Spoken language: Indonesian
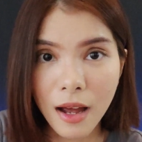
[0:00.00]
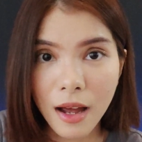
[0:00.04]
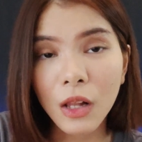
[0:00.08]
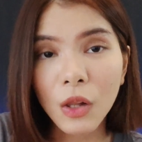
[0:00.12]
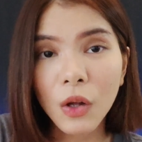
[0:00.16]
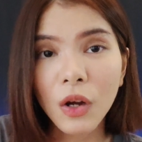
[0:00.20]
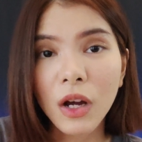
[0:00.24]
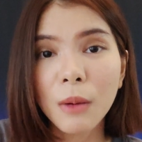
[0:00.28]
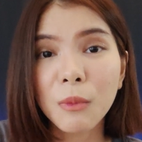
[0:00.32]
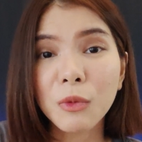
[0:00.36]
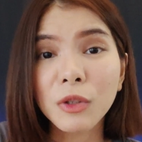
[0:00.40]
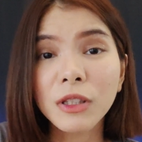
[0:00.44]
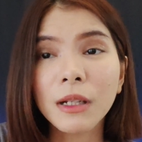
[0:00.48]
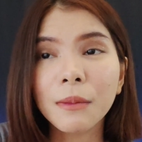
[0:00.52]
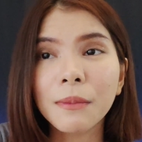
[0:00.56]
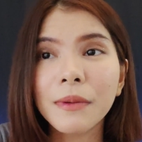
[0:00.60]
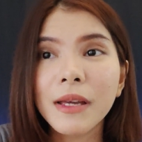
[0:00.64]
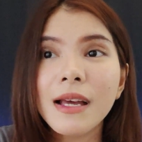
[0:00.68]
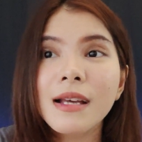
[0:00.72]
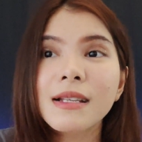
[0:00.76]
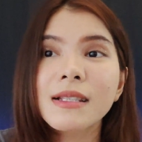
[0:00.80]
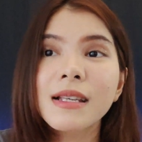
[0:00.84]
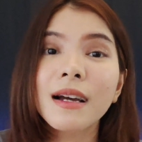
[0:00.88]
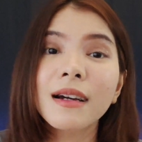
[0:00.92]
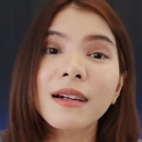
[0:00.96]
Kalau kamu
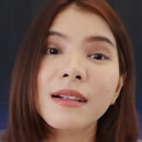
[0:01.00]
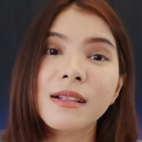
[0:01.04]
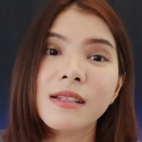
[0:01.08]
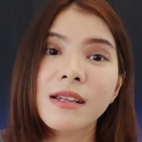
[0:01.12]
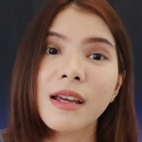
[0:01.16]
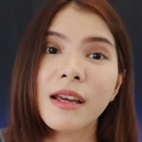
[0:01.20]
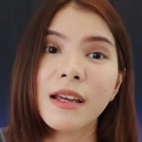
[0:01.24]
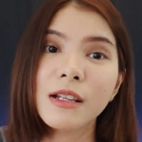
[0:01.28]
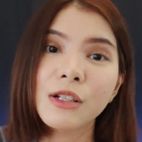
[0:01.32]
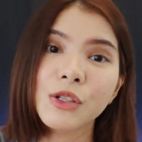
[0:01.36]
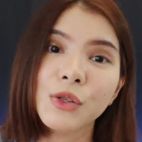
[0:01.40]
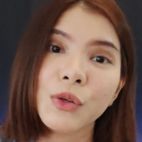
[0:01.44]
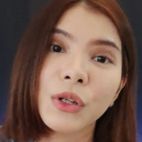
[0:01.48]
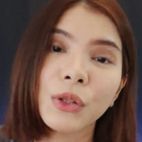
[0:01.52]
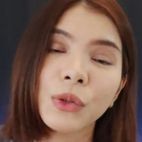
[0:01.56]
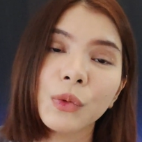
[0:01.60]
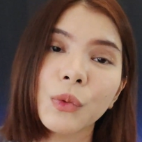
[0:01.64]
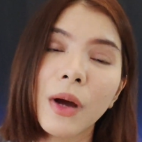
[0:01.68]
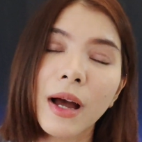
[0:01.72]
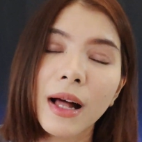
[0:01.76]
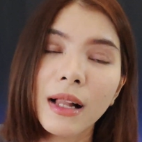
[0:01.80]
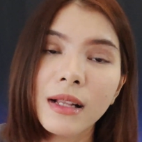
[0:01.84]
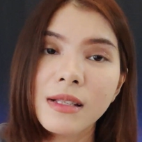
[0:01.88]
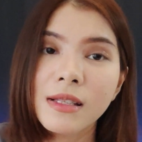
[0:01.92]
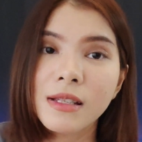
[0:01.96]
terbiasa ngerjain
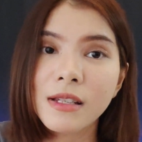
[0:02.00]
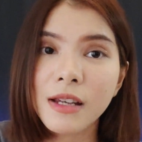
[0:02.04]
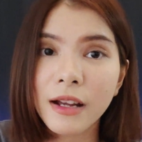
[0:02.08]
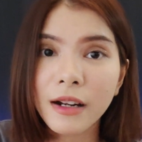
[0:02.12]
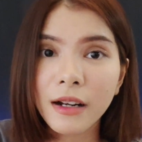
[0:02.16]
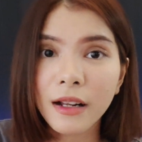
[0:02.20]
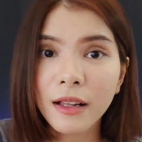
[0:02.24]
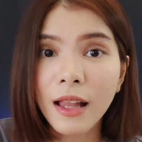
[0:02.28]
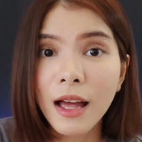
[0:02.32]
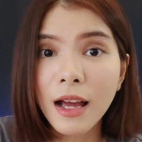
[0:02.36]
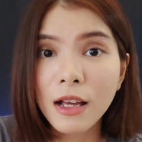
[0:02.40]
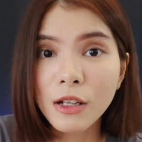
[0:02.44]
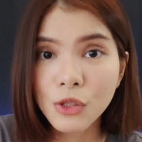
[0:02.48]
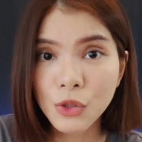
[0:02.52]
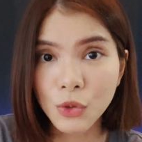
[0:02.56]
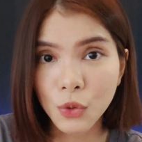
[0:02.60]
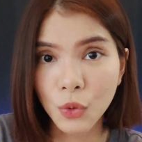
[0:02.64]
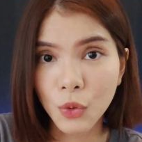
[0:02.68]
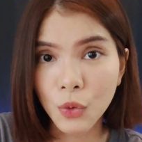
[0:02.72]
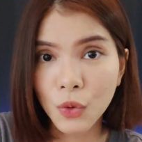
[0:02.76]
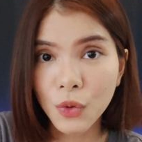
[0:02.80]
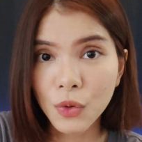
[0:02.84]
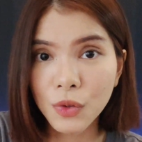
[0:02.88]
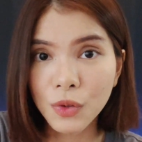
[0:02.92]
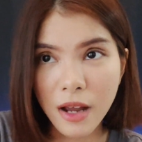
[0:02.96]
suatu hal secara
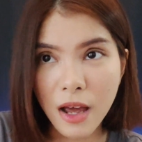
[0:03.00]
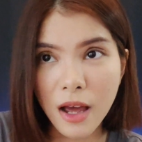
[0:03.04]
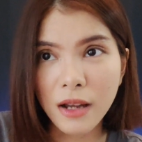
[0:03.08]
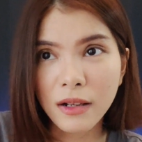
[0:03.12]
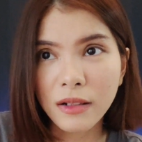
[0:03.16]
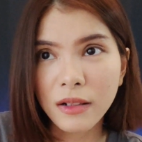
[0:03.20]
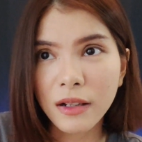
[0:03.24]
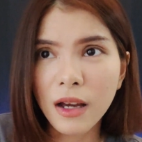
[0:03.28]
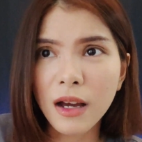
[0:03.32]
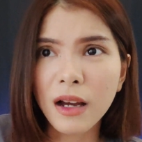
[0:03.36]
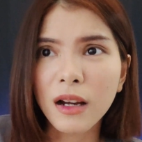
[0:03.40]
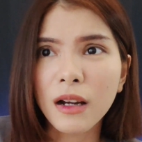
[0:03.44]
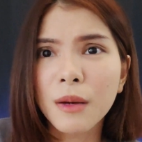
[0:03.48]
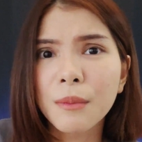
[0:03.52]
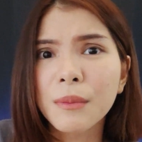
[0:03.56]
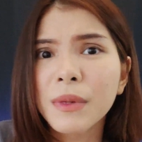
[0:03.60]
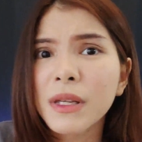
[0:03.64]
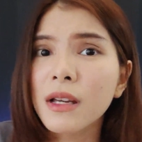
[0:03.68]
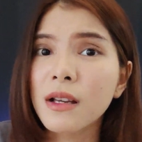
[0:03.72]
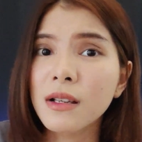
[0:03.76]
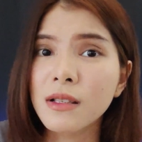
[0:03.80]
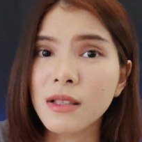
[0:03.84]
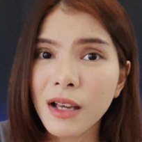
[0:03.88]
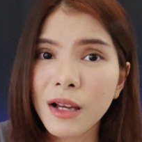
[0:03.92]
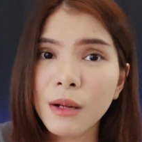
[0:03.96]
langsung dan nggak
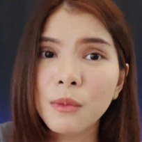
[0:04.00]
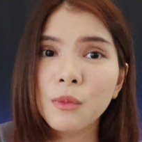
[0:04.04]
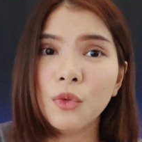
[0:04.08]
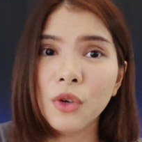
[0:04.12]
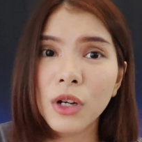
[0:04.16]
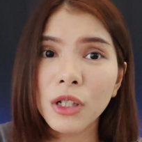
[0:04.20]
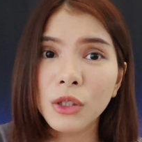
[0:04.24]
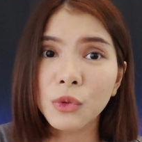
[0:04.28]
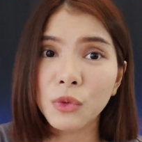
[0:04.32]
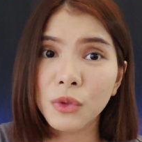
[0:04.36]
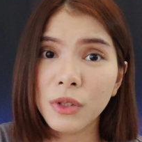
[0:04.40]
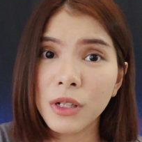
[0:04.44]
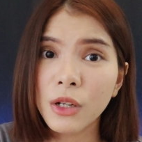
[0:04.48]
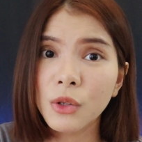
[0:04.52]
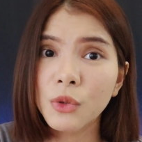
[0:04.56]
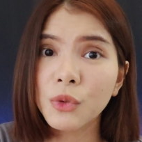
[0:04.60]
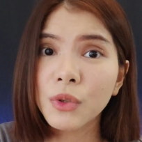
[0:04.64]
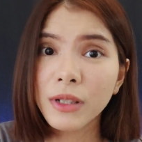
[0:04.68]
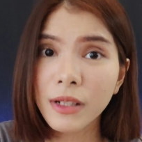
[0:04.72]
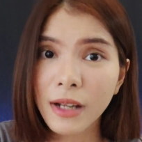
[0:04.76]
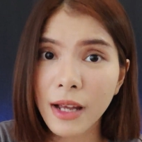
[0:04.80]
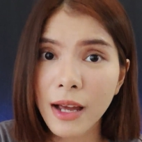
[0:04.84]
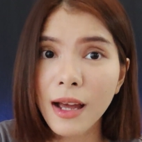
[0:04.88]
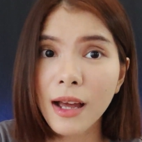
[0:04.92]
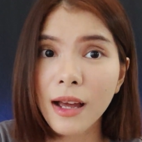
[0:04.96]
kebiasaan buat
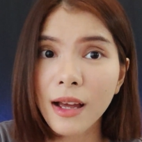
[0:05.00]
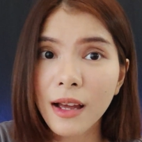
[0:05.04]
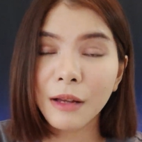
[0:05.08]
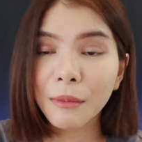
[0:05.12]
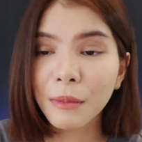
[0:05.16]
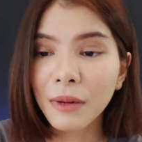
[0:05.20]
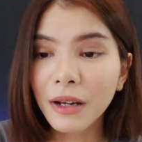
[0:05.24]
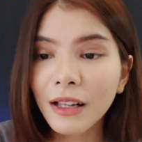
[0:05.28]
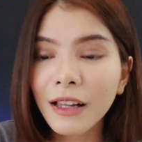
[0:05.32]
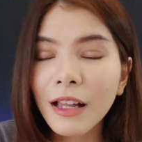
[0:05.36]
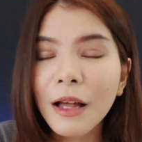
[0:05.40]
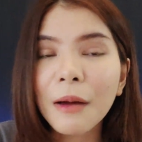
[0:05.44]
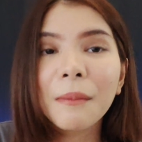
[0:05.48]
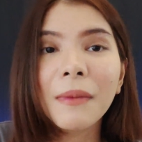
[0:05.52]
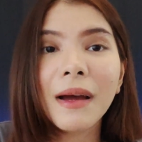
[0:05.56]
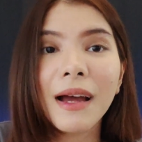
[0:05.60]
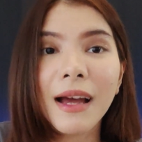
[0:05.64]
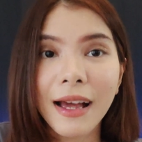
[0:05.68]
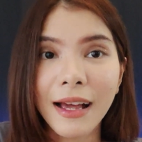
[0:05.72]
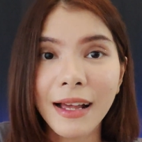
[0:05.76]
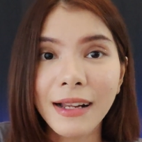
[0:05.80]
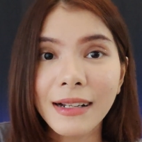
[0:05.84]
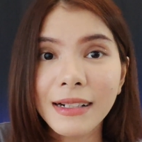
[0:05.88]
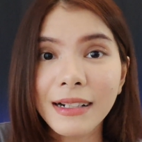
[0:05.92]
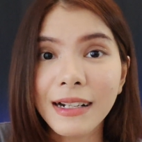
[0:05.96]
nunda-nunda,
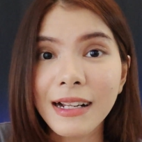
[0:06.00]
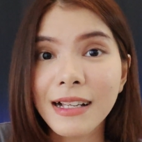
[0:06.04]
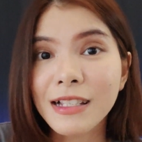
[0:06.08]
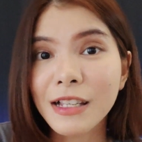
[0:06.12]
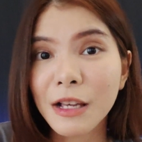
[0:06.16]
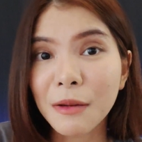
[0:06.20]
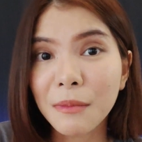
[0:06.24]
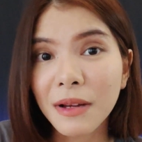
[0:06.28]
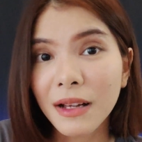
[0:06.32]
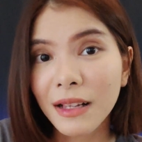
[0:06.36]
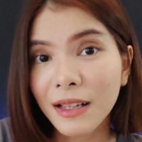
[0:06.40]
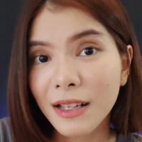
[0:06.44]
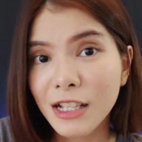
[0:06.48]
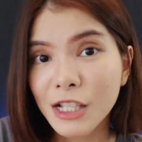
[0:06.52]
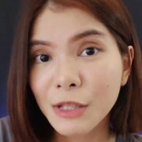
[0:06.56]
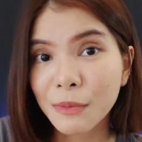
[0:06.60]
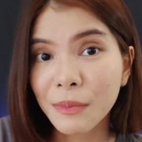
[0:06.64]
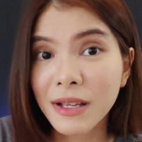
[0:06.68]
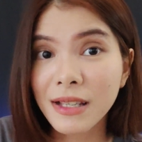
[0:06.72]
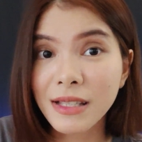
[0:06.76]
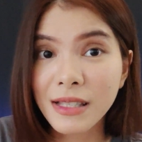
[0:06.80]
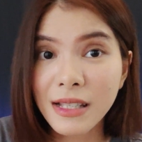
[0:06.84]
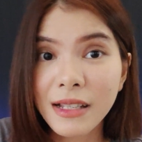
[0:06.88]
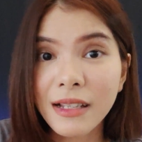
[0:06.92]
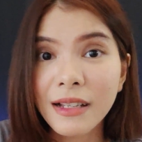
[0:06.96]
lama-kelamaan rasa malas
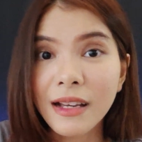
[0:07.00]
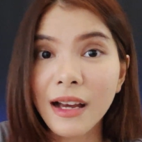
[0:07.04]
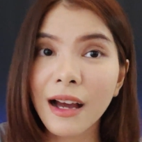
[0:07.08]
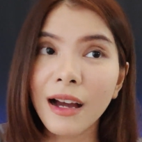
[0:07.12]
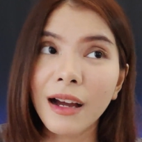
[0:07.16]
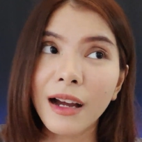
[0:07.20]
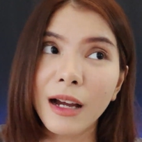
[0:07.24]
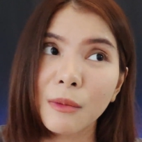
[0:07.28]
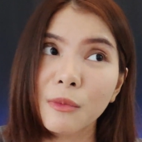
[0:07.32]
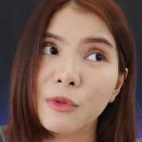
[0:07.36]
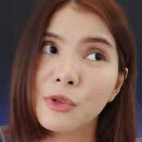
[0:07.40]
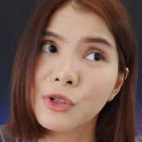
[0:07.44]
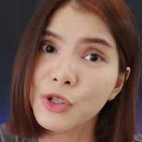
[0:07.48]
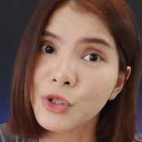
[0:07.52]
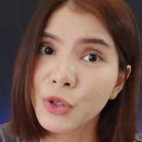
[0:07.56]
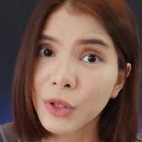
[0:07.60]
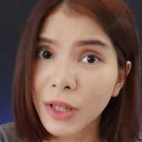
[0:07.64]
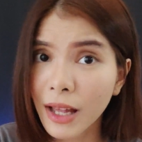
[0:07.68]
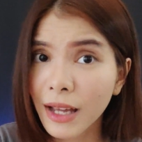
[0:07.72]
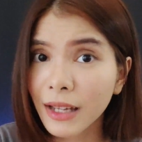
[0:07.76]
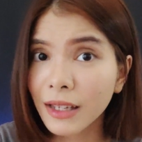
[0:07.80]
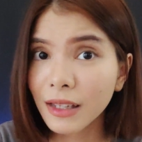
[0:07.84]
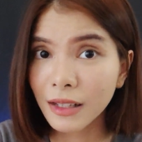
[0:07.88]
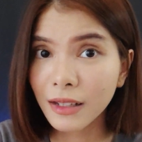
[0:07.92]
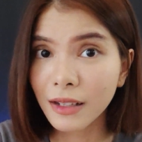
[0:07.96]
pasti nggak akan
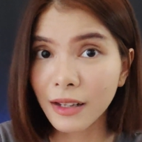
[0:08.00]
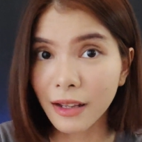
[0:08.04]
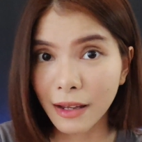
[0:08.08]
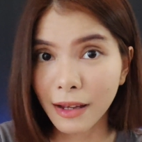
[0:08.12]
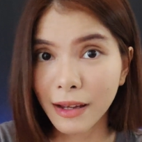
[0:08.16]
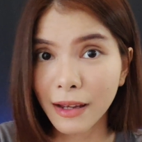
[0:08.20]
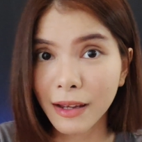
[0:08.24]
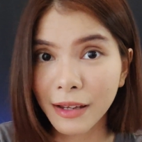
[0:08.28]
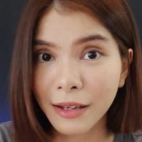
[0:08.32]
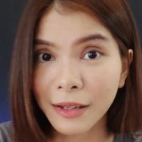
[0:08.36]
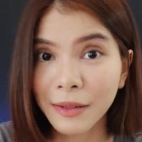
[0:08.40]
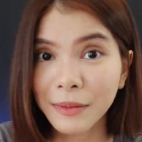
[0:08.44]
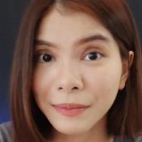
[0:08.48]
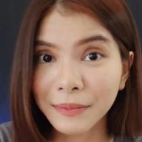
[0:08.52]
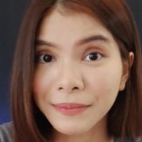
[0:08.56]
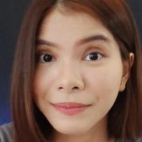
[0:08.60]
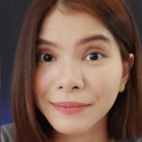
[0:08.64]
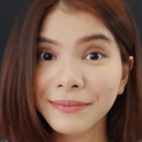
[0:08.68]
muncul lagi deh.